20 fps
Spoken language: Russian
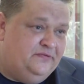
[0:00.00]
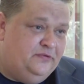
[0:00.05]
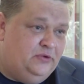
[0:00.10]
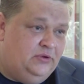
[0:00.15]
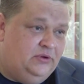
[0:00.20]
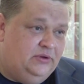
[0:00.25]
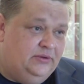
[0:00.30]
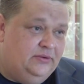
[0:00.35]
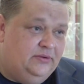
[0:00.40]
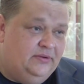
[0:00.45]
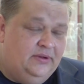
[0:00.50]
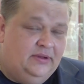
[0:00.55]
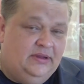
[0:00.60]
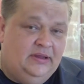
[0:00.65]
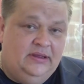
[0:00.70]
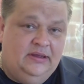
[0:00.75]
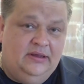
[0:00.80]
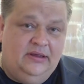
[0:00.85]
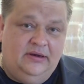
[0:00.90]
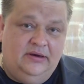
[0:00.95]
в Вологду,
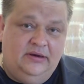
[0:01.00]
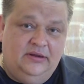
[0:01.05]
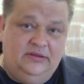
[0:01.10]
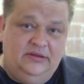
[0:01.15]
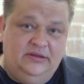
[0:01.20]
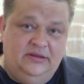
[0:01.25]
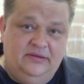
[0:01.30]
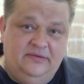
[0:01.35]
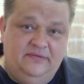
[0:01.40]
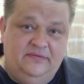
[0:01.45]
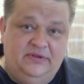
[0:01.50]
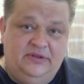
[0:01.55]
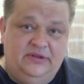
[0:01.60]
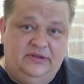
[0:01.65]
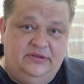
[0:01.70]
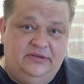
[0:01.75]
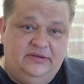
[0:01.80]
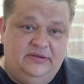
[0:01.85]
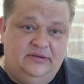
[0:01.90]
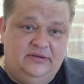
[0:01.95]
рады
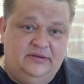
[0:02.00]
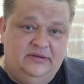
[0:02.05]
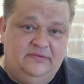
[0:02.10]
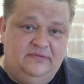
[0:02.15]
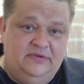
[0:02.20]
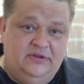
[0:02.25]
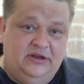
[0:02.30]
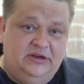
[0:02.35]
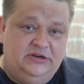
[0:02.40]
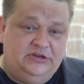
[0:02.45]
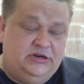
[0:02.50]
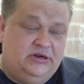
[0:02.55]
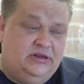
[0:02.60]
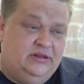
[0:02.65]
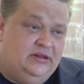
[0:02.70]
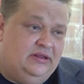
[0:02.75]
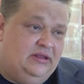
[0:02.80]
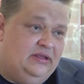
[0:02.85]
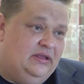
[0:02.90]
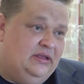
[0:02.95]
видеть э,
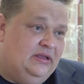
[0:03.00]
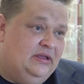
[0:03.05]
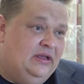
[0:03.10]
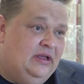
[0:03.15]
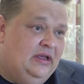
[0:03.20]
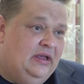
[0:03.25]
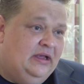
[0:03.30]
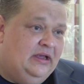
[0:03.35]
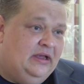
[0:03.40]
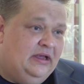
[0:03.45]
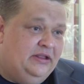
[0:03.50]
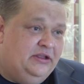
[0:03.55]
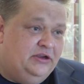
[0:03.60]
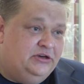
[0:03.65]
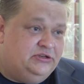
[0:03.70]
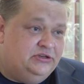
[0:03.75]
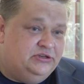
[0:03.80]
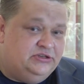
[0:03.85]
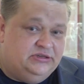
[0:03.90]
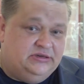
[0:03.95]
вологжан и,
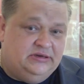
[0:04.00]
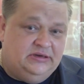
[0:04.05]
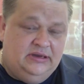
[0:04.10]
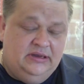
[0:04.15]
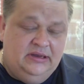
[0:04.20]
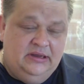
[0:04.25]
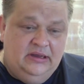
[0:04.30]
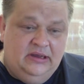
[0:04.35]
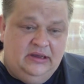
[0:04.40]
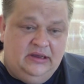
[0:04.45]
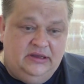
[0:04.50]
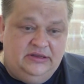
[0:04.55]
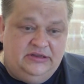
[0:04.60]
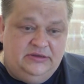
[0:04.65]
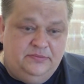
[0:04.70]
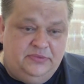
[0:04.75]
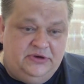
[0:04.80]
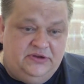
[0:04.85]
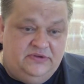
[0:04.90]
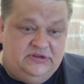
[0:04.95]
конечно же,
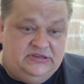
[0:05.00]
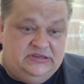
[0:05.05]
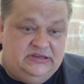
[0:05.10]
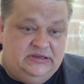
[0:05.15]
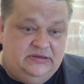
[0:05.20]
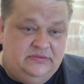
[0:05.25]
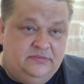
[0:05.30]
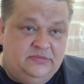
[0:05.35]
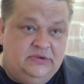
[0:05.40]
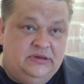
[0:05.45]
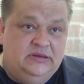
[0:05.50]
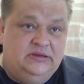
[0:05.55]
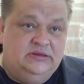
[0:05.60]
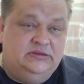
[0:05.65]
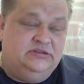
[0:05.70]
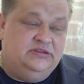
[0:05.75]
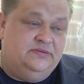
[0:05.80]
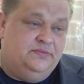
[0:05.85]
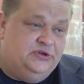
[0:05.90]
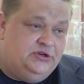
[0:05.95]
хотим привести им
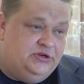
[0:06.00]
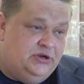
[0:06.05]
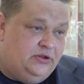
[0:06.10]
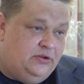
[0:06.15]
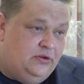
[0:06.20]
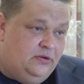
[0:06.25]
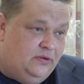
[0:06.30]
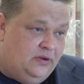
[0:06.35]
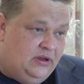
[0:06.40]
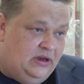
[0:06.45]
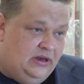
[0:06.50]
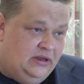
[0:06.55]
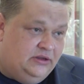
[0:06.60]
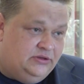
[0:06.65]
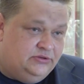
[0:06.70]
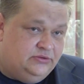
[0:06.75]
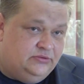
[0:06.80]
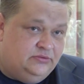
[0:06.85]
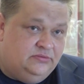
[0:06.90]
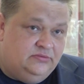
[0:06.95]
замечательную
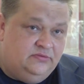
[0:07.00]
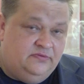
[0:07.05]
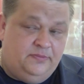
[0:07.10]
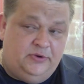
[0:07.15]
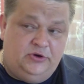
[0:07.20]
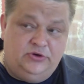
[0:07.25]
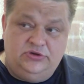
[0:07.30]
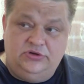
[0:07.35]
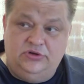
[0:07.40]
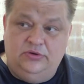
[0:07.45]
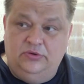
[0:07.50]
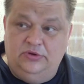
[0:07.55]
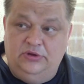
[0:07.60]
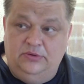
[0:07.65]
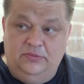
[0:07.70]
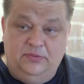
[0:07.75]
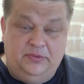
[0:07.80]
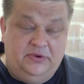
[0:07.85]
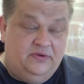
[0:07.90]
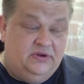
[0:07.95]
коллекцию. В прошлые годы
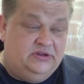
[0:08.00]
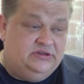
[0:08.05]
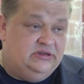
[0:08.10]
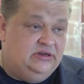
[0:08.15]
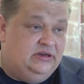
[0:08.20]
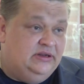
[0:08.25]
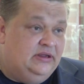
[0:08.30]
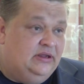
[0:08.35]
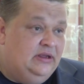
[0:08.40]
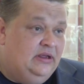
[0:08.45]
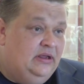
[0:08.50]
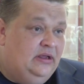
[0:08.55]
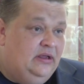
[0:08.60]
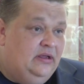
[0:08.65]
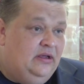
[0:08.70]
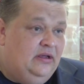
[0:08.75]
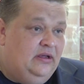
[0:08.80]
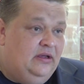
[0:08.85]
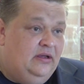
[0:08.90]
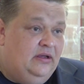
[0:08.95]
мы привозили
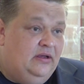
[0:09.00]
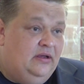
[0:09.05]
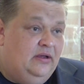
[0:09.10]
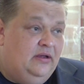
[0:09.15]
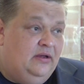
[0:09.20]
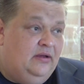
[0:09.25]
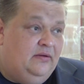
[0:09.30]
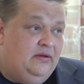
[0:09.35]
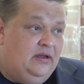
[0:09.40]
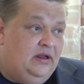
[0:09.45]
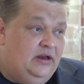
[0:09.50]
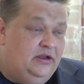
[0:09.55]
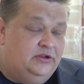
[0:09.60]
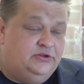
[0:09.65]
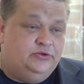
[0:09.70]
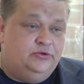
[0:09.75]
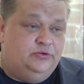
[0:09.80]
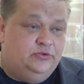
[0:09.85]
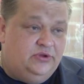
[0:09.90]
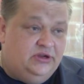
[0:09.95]
э,
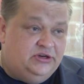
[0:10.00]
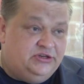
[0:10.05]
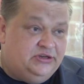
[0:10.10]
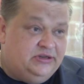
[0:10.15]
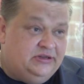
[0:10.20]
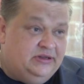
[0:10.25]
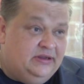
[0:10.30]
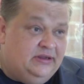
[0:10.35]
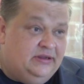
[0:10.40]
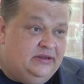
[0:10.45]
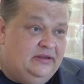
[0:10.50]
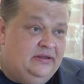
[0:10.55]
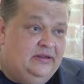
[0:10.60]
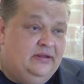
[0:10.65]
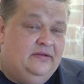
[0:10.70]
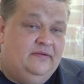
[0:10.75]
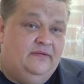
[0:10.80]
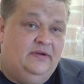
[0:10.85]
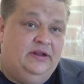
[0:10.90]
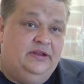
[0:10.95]
коллекцию Юдашкина
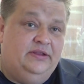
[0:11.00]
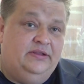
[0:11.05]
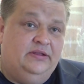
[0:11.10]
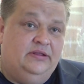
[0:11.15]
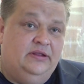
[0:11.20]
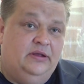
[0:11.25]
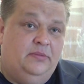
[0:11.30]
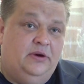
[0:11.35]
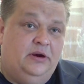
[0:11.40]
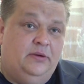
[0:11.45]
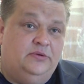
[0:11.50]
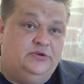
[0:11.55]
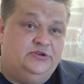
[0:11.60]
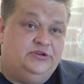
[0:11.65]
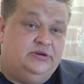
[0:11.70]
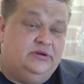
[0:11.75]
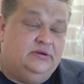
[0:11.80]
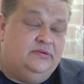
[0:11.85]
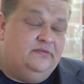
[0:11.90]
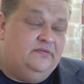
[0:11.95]
Валентина
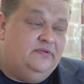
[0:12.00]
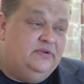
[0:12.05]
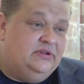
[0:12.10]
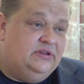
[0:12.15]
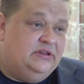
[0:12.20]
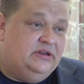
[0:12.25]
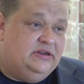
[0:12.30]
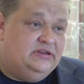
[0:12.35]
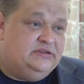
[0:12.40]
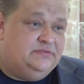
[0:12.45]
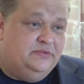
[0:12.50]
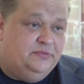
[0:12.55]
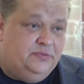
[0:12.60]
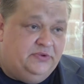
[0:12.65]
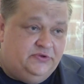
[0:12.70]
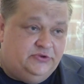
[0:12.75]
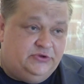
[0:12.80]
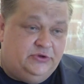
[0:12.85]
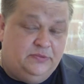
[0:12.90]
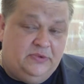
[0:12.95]
Абрамовича. В этот раз мы
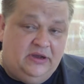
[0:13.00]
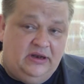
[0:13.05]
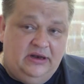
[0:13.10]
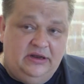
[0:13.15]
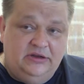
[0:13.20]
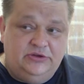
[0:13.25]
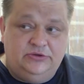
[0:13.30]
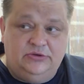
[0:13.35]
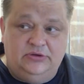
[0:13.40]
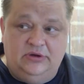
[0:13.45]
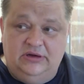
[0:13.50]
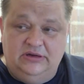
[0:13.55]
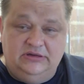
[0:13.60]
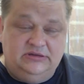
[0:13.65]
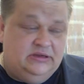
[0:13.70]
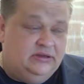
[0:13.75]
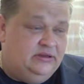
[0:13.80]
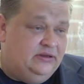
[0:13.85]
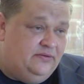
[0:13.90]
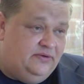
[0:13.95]
привезем коллекцию
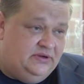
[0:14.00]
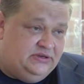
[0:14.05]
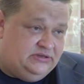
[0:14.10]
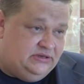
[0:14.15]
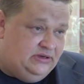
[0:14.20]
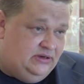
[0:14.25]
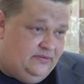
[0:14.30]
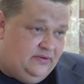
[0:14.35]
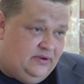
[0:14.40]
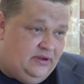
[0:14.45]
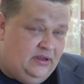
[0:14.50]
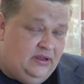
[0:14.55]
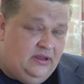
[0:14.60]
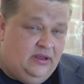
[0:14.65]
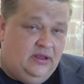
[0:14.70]
Александра Васильева,